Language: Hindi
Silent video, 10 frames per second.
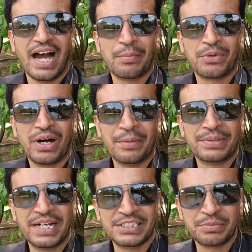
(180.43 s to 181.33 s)
आपको
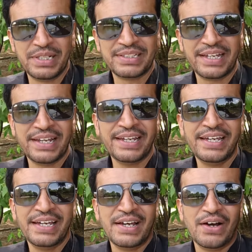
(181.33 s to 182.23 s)
अपडेट्स मिलते रहें
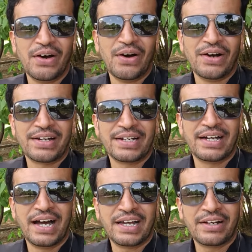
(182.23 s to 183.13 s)
और
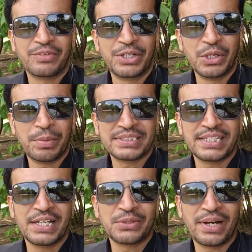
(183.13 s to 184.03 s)
अगर वीडियो
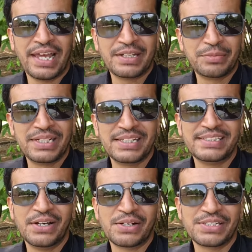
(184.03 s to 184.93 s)
पसंद है तो लाइक भी
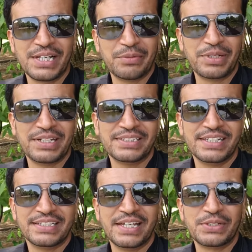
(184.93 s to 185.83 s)
कीजिए और शेयर भी
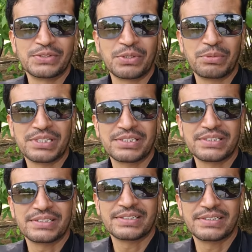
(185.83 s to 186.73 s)
कीजिए थैंक यू सो मच